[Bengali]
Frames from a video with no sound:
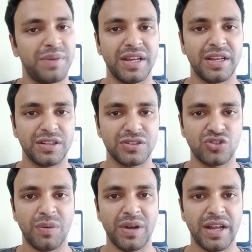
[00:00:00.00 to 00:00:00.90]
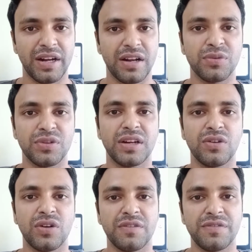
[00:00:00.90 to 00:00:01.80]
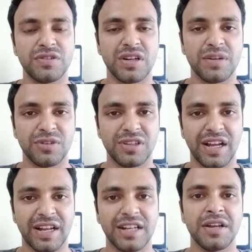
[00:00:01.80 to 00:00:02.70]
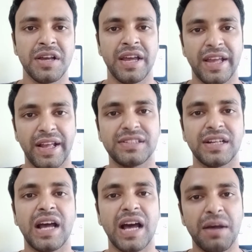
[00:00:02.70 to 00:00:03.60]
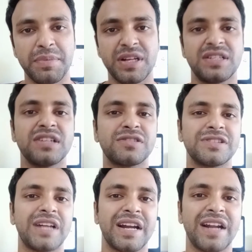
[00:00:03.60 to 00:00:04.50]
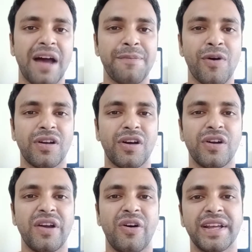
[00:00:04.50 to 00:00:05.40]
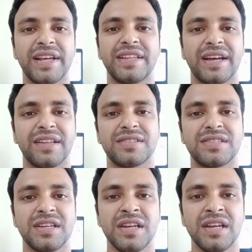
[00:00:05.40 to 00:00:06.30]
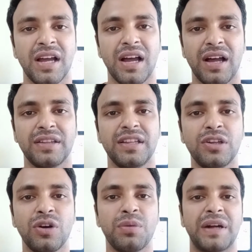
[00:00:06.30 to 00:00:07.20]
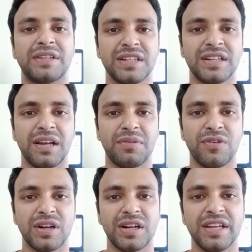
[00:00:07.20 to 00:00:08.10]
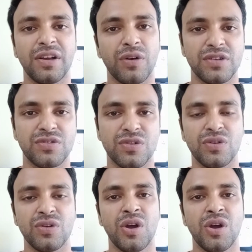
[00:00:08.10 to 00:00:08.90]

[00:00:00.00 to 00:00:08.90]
মানে সবাই এটার মধ্যে একটু কনফিউশনের মধ্যে থাকেন এছাড়া বিশ্বস্ত জায়গা না পাওয়ার কারণে অনেকে দেখা যাচ্ছে দিতেও পারছেন না ফোনটা ঠিক করার জন্য